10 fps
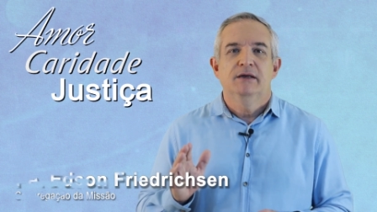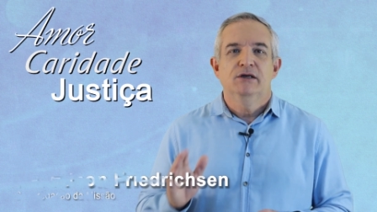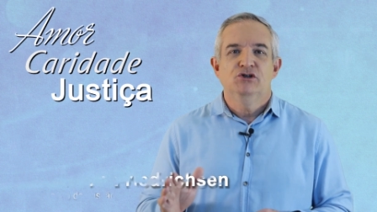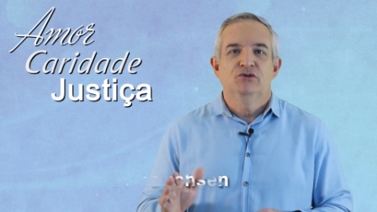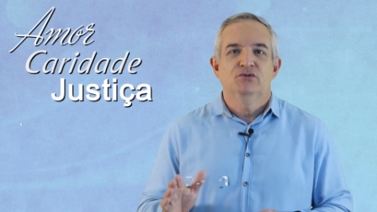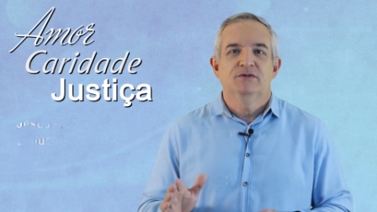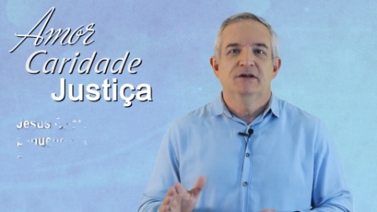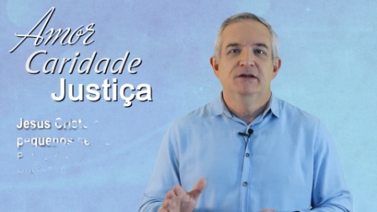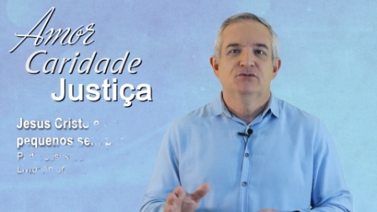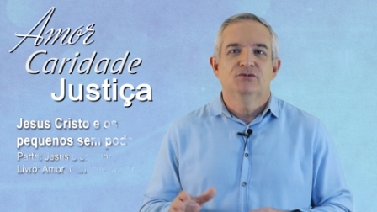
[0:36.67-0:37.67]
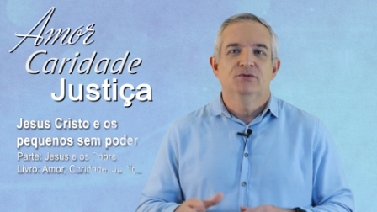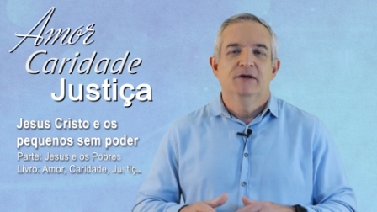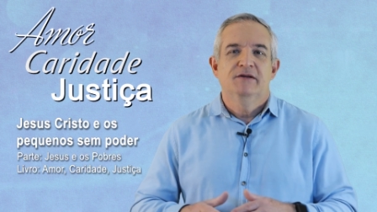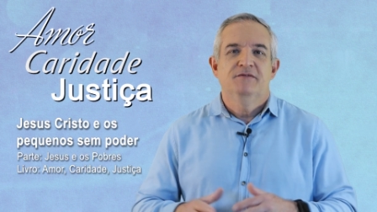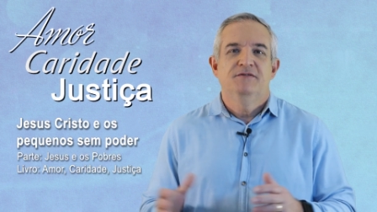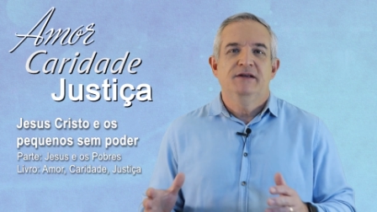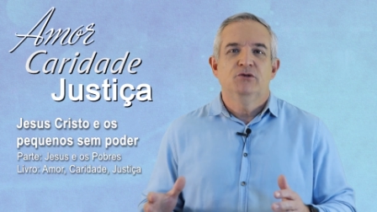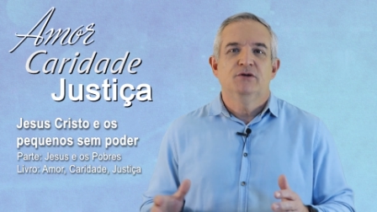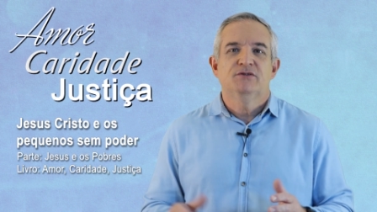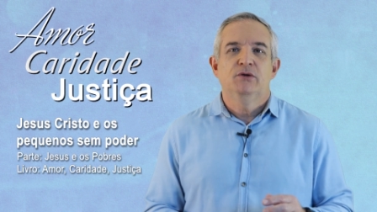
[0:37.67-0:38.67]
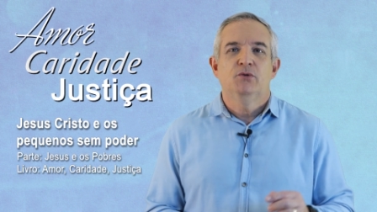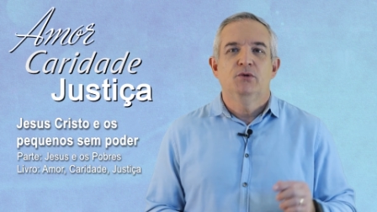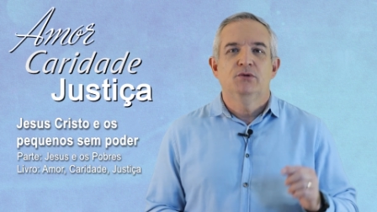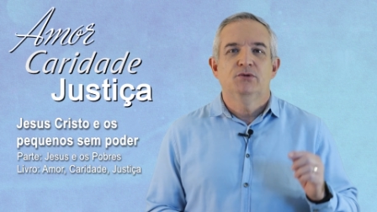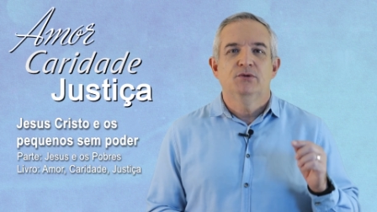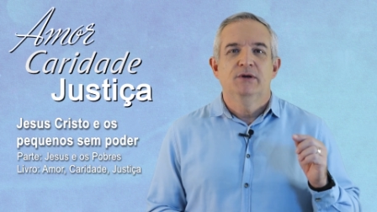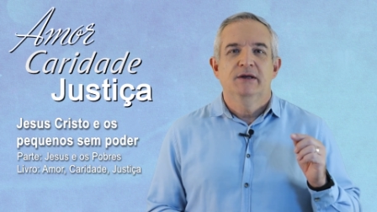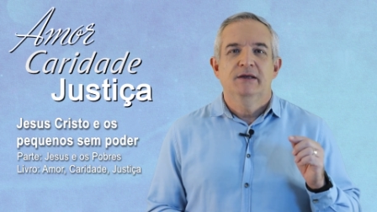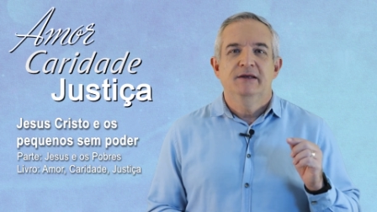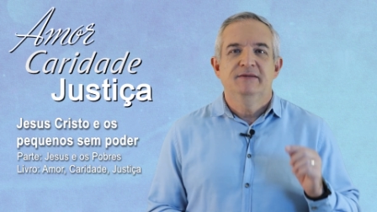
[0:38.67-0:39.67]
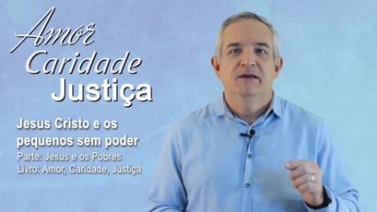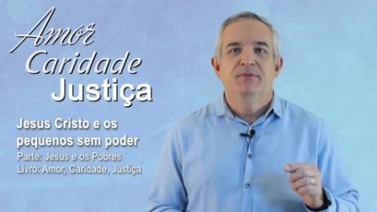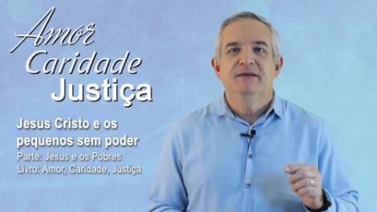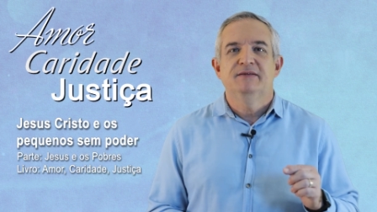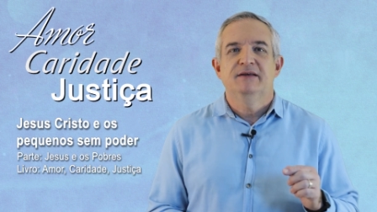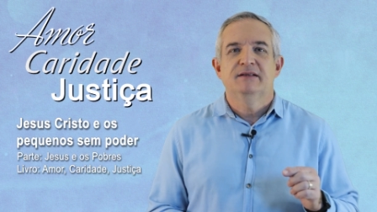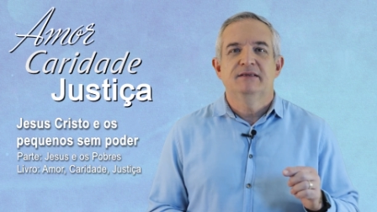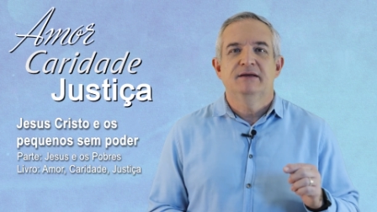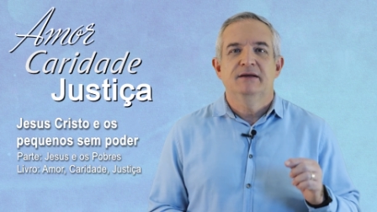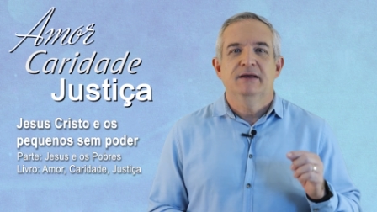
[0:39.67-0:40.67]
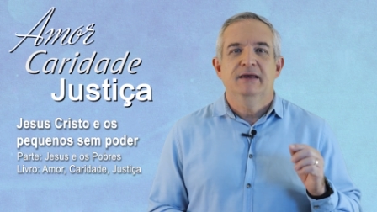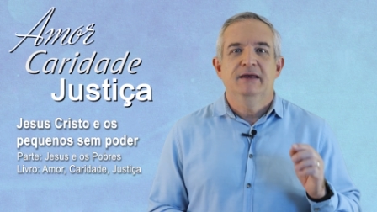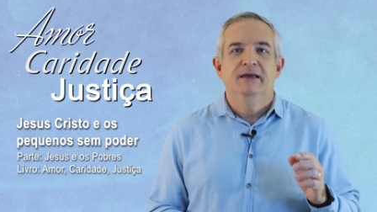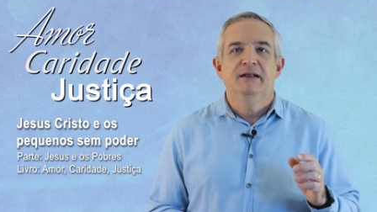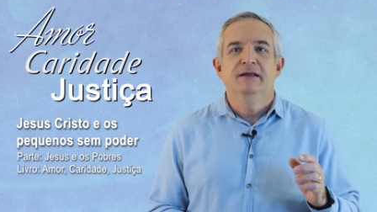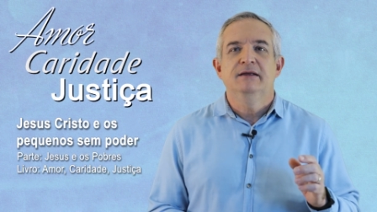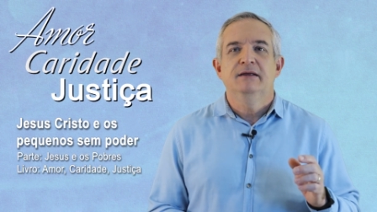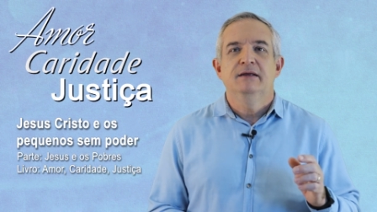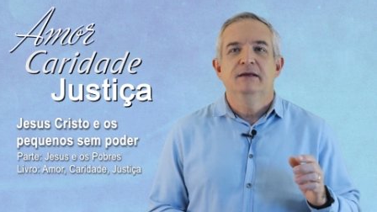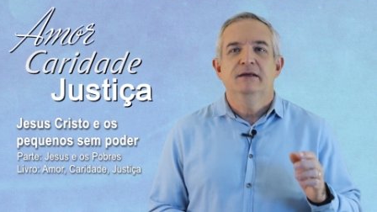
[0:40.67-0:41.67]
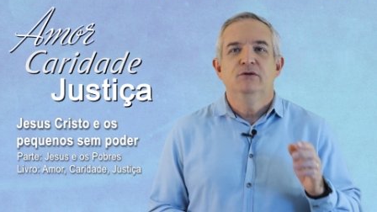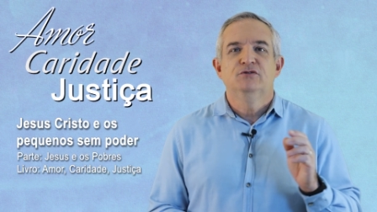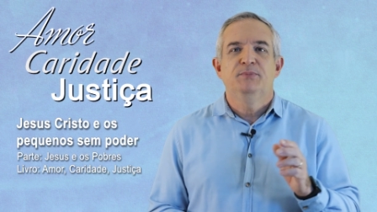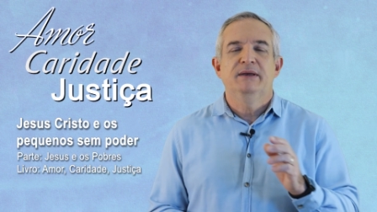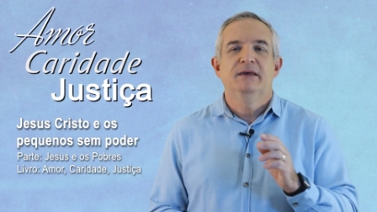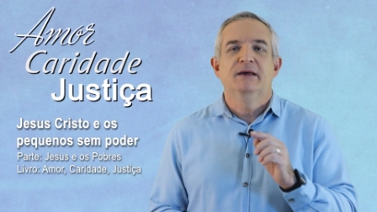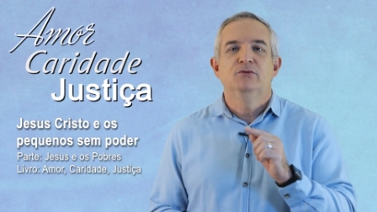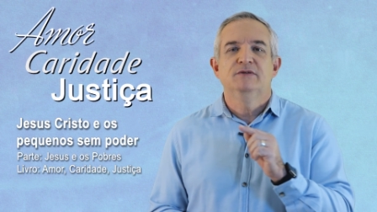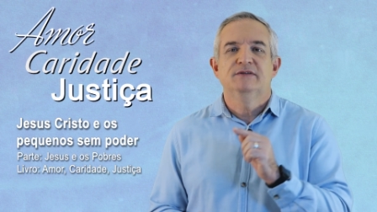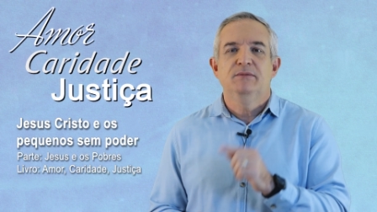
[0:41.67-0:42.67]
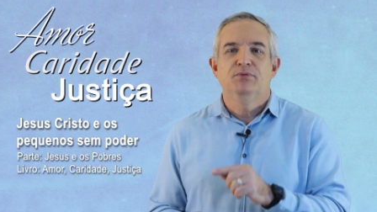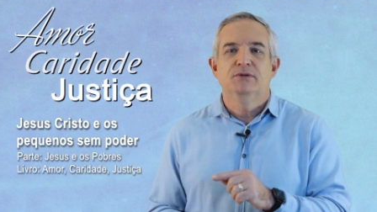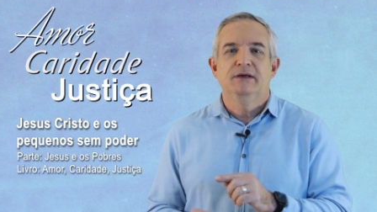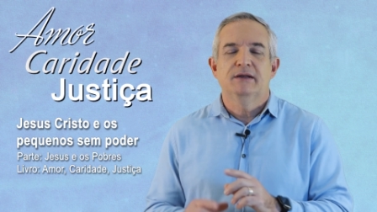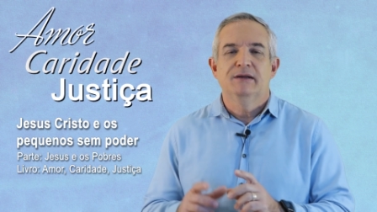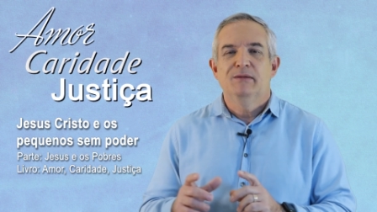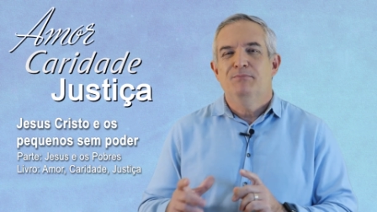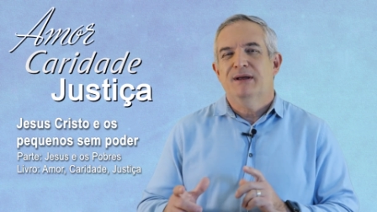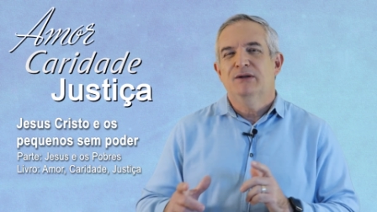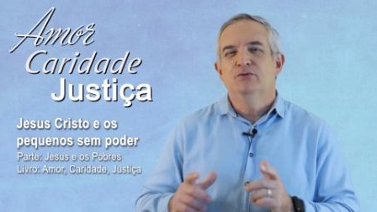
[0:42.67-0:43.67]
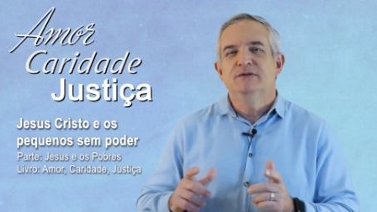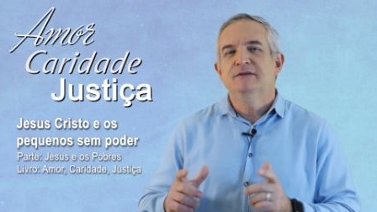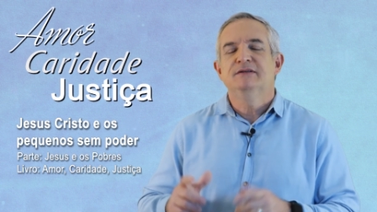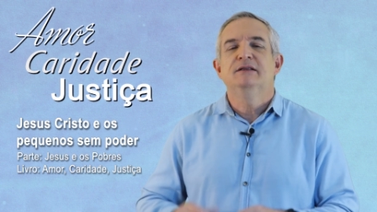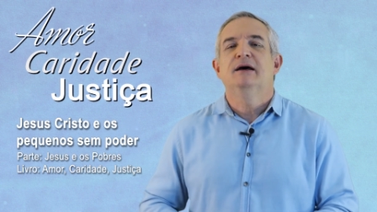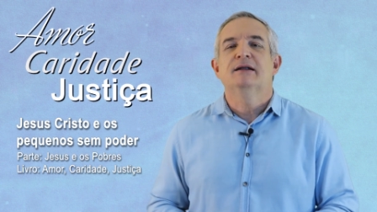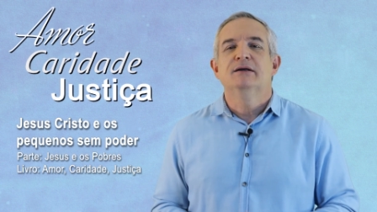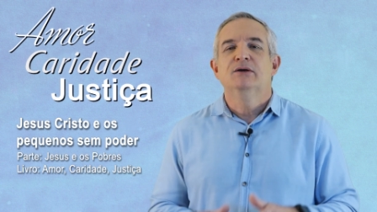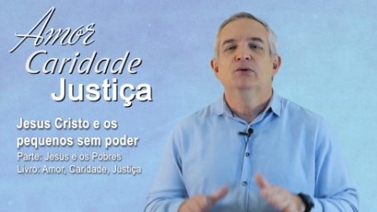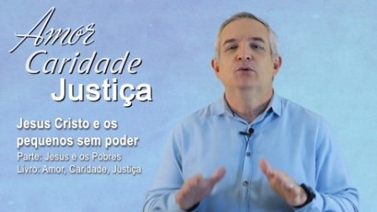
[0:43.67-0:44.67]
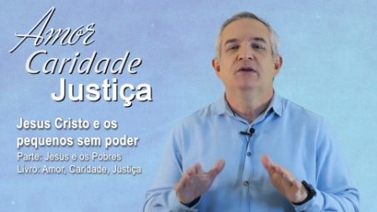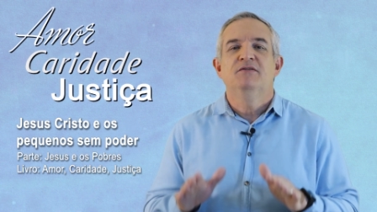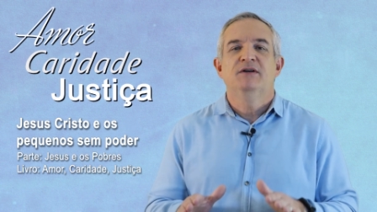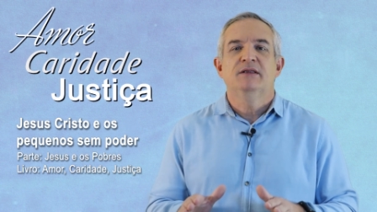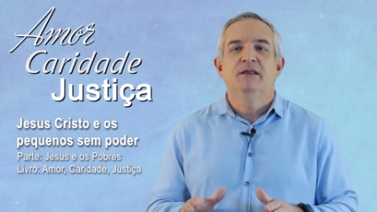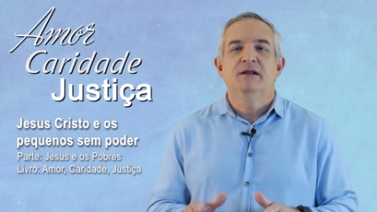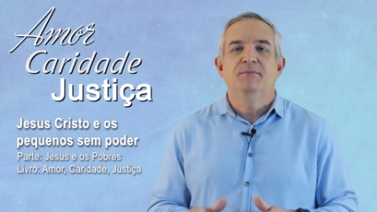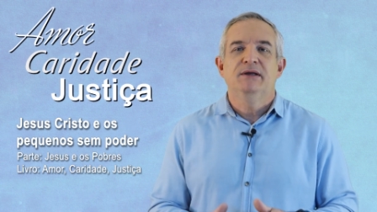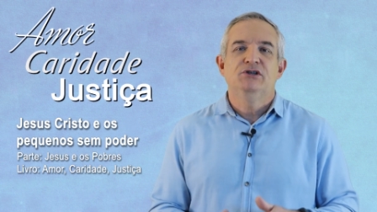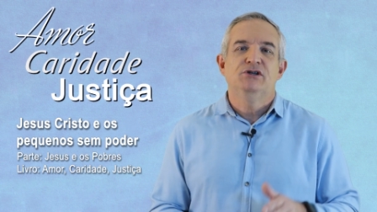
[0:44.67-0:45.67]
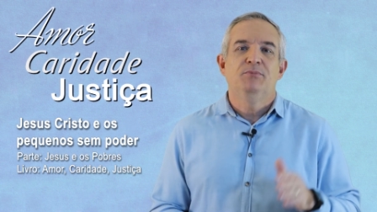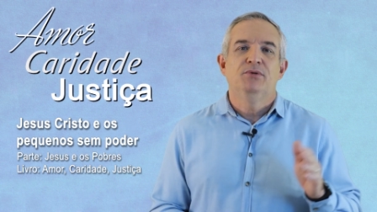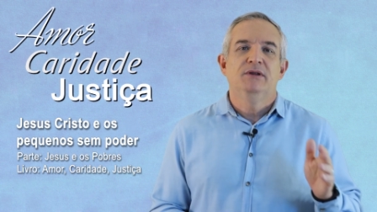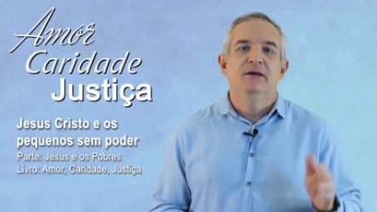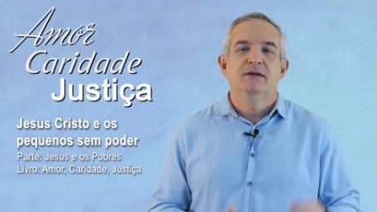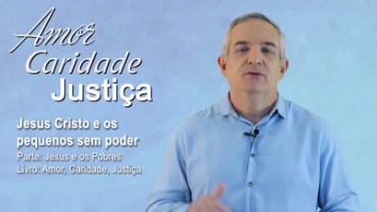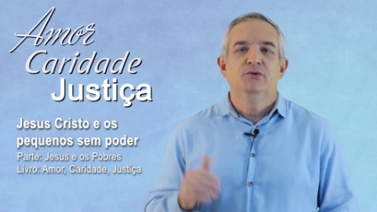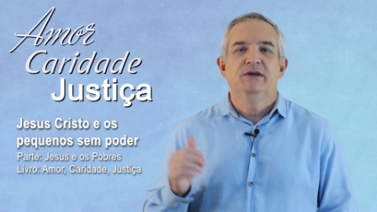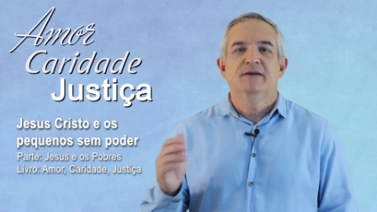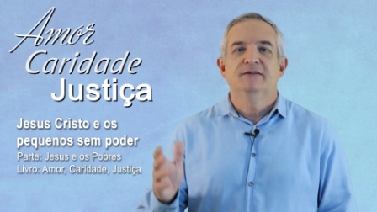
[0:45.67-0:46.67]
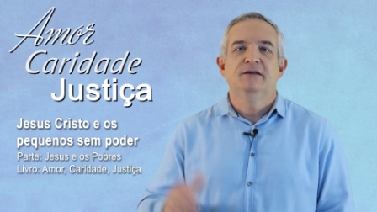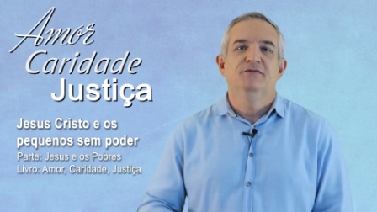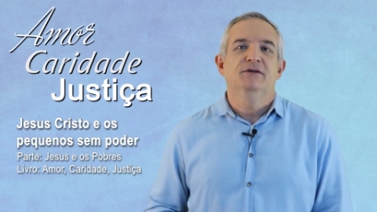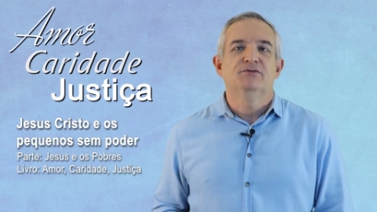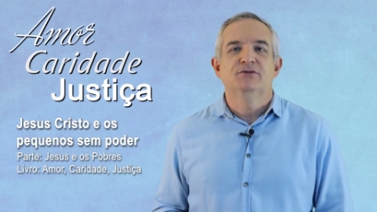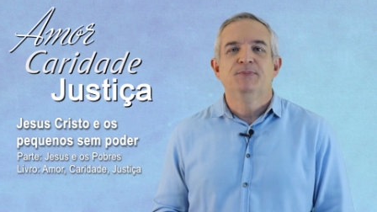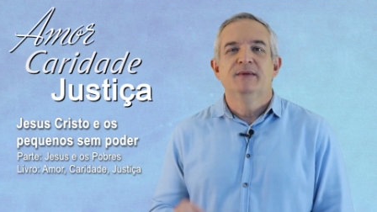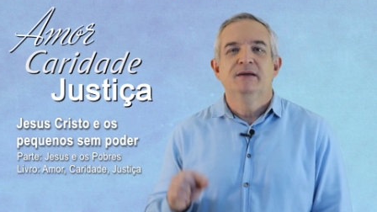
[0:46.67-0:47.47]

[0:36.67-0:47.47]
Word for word: E Jesus Cristo vem ao nosso encontro e se apresenta, ele e os pequenos sem poder, para nos ensinar o que verdadeiramente é poder e o que é serviço.